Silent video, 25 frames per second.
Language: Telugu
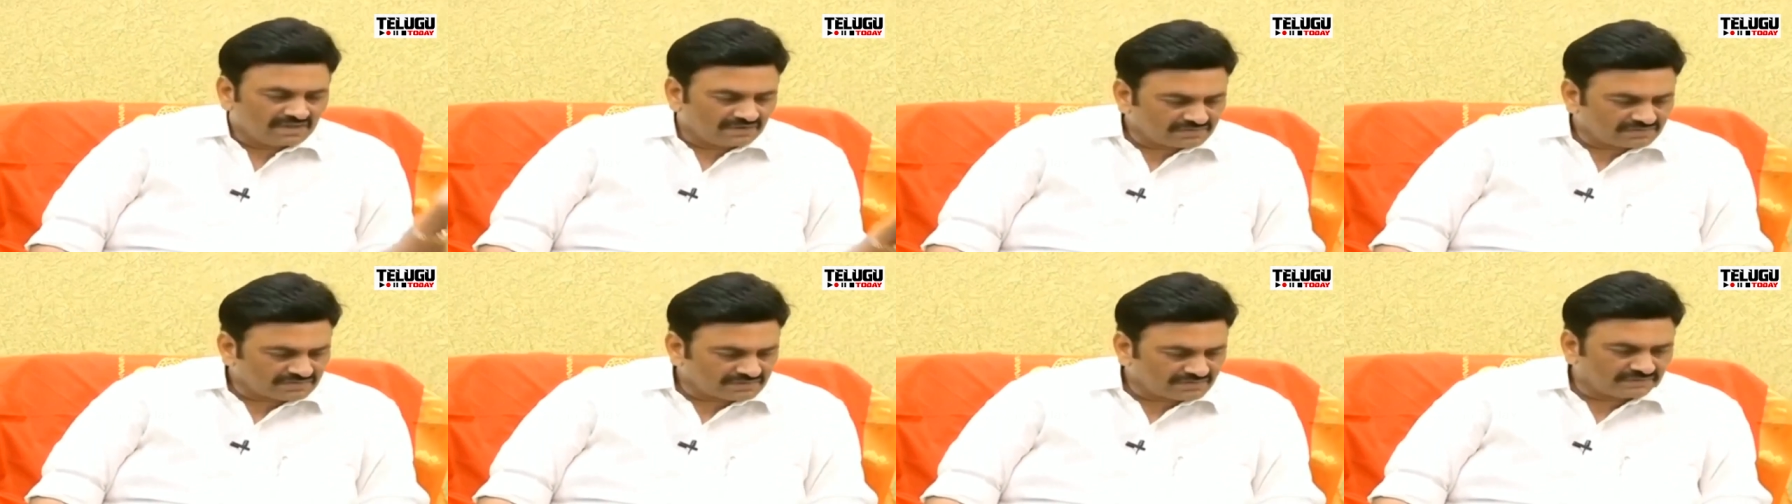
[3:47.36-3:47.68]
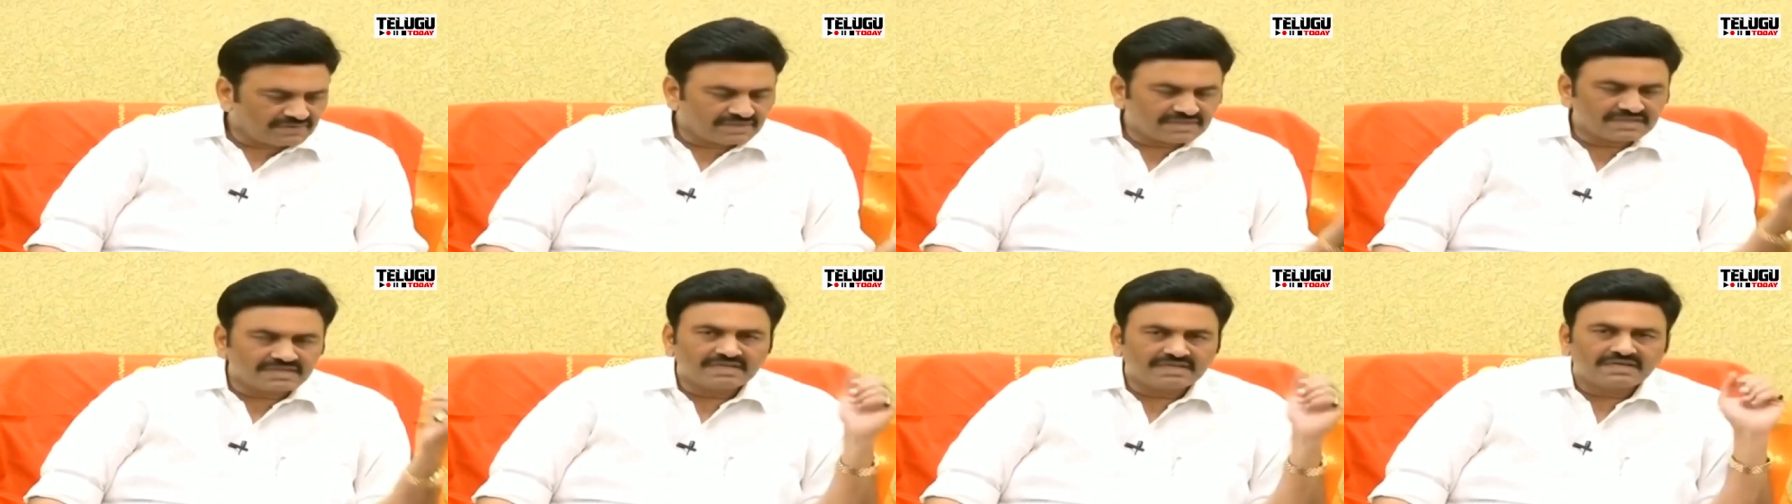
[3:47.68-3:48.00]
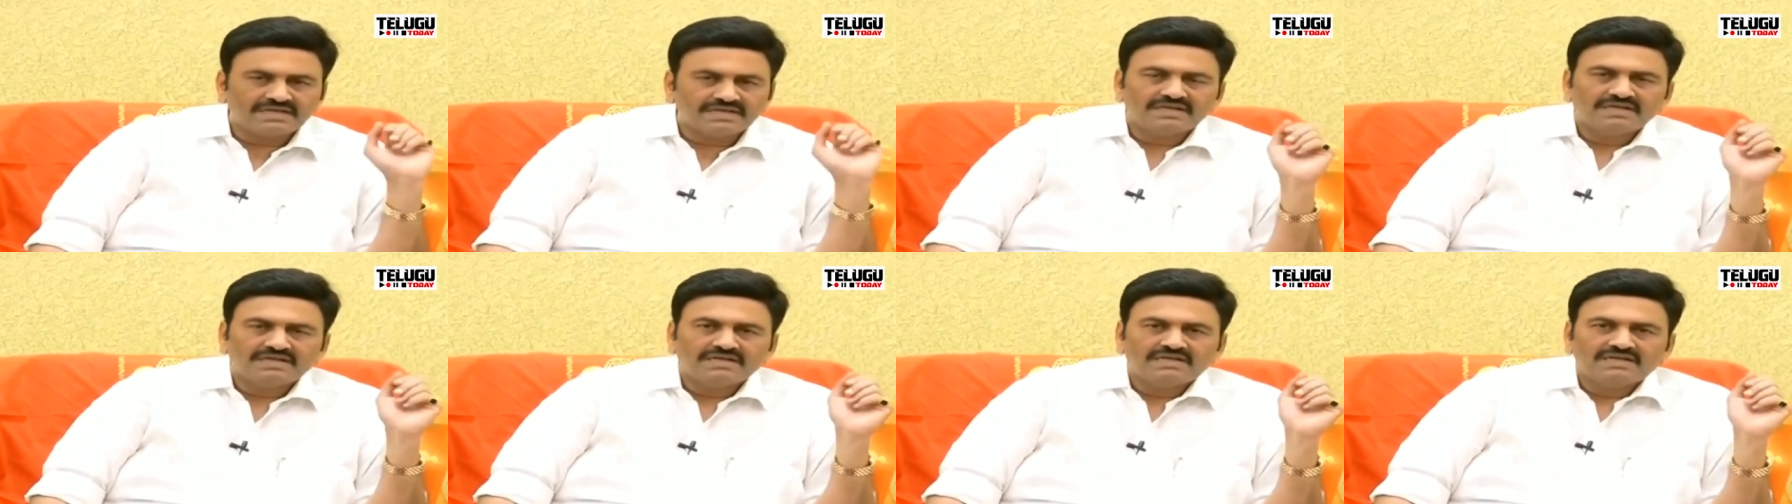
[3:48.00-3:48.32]
అవసరం అక్కడ
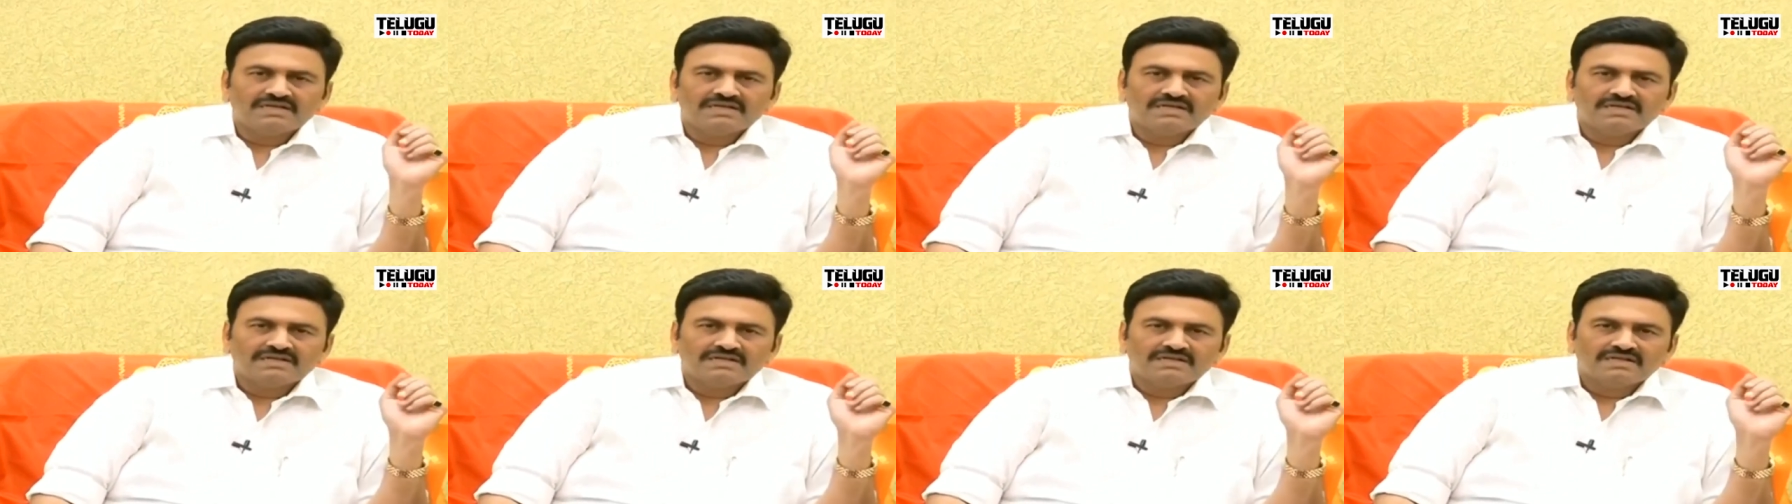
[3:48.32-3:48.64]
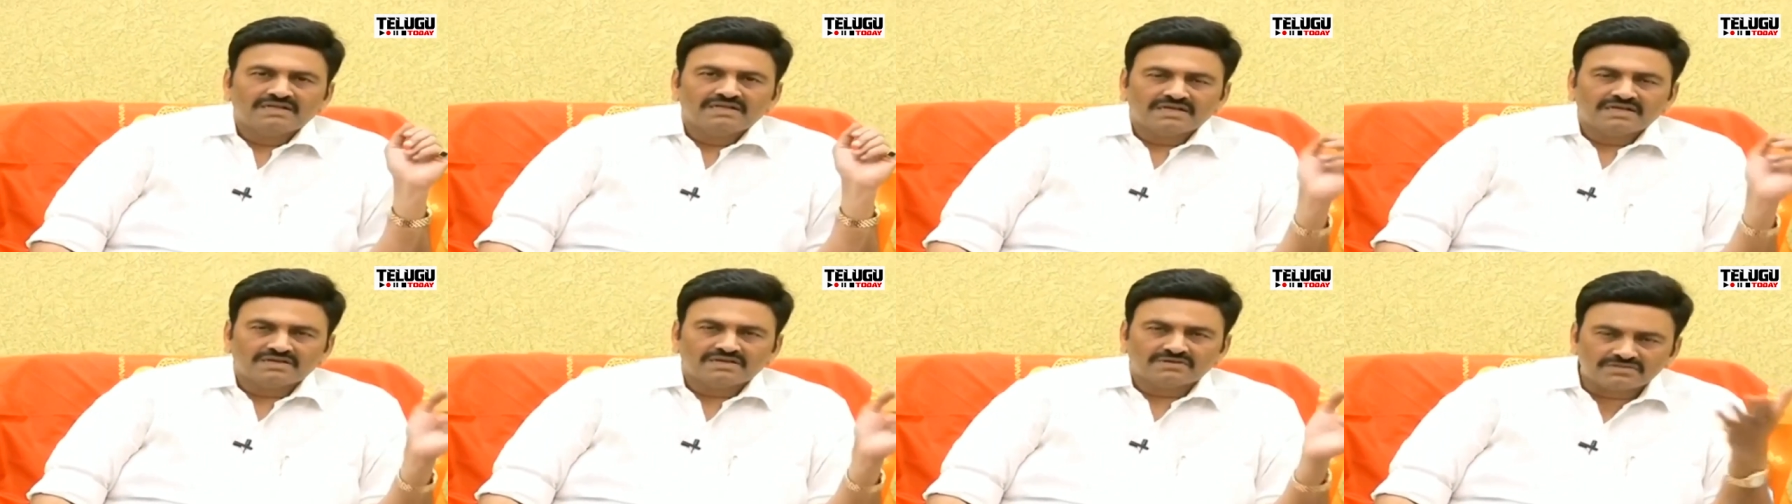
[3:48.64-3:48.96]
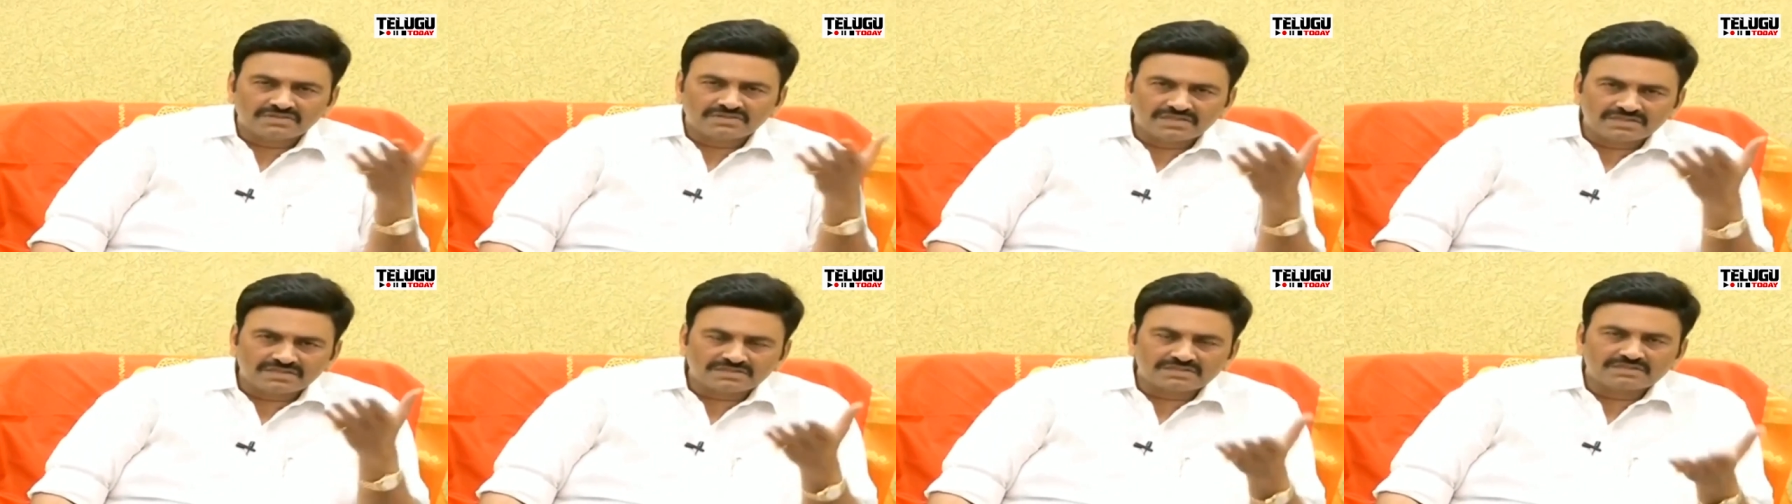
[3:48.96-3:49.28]
ఆ
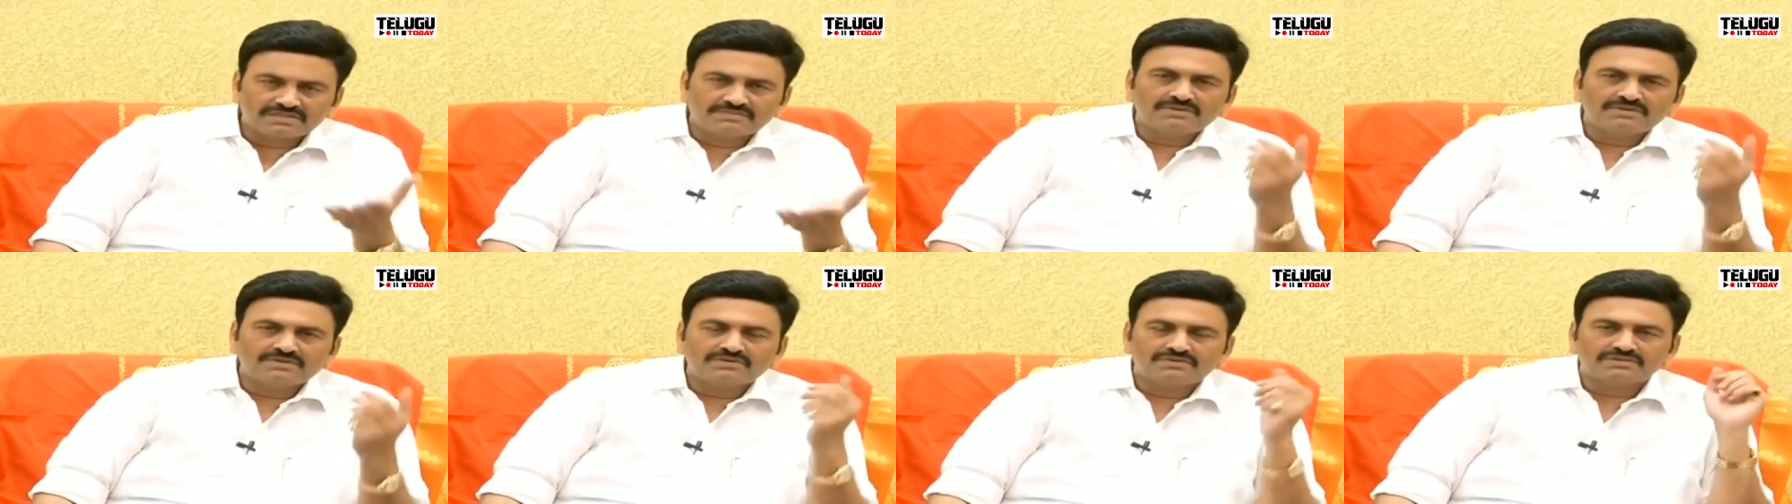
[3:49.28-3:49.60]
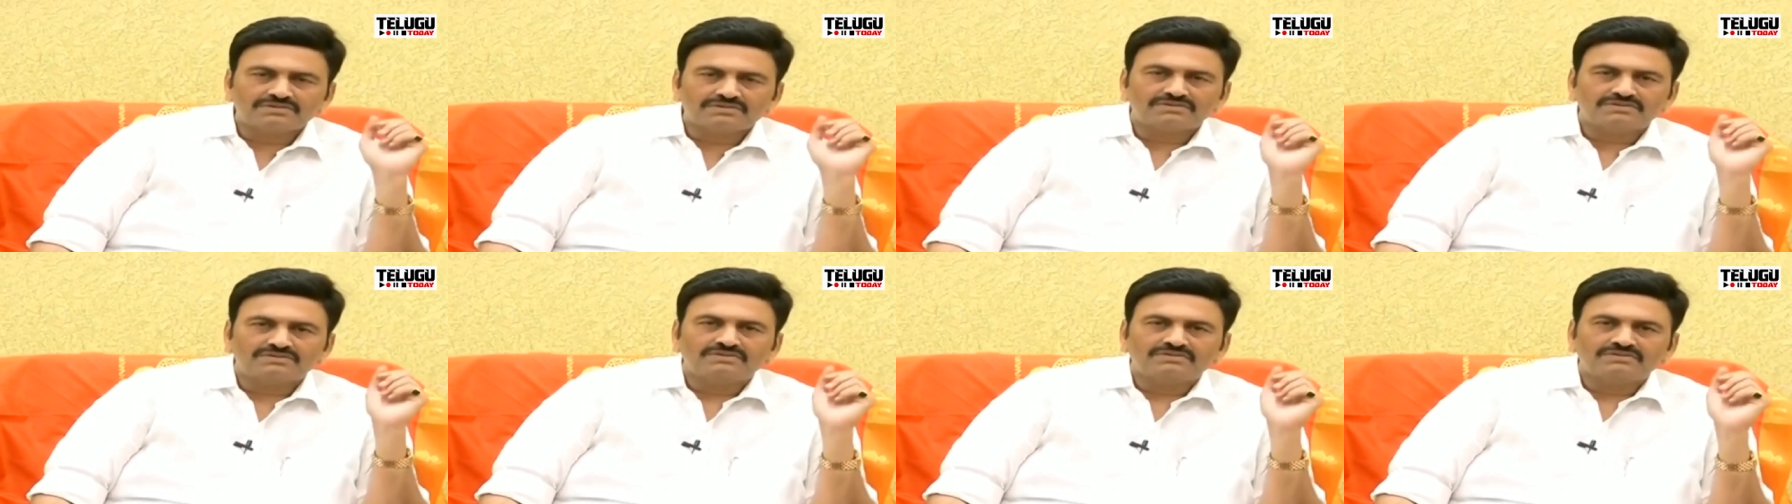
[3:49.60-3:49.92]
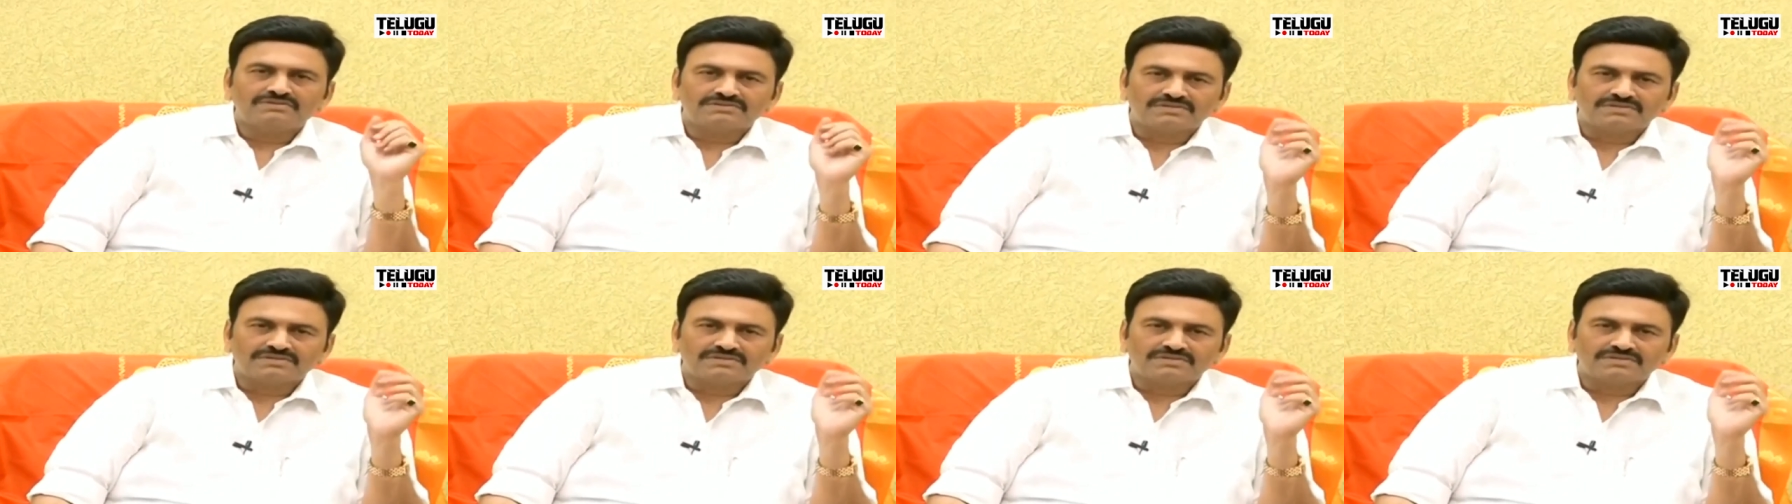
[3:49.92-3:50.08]
వృద్ధాశ్రమం కోసం